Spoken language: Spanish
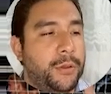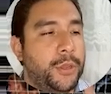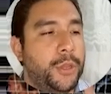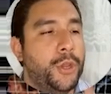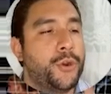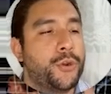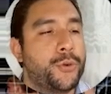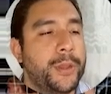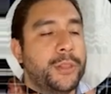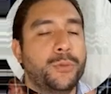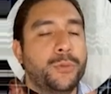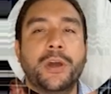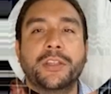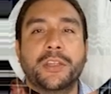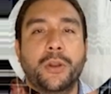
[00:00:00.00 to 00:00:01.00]
Rubén
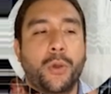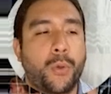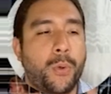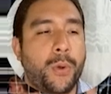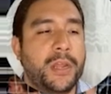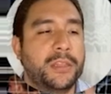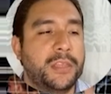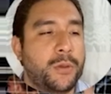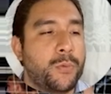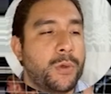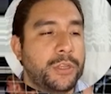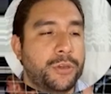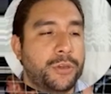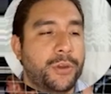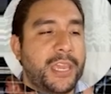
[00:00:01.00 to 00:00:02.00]
Duarte a los
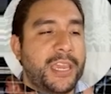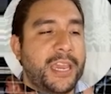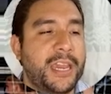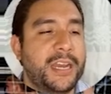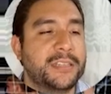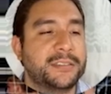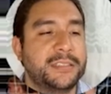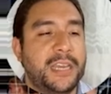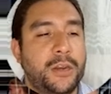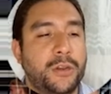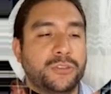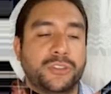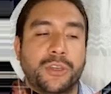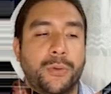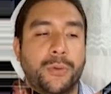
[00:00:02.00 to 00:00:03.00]
44, Quique García a los
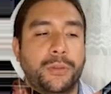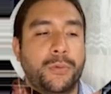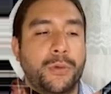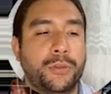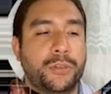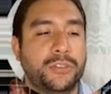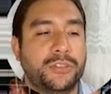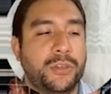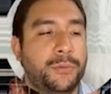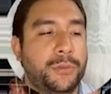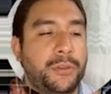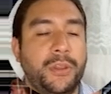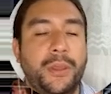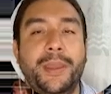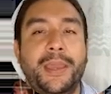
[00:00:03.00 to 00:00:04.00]
54 y
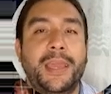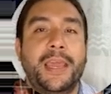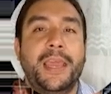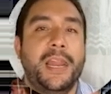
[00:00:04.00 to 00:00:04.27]
59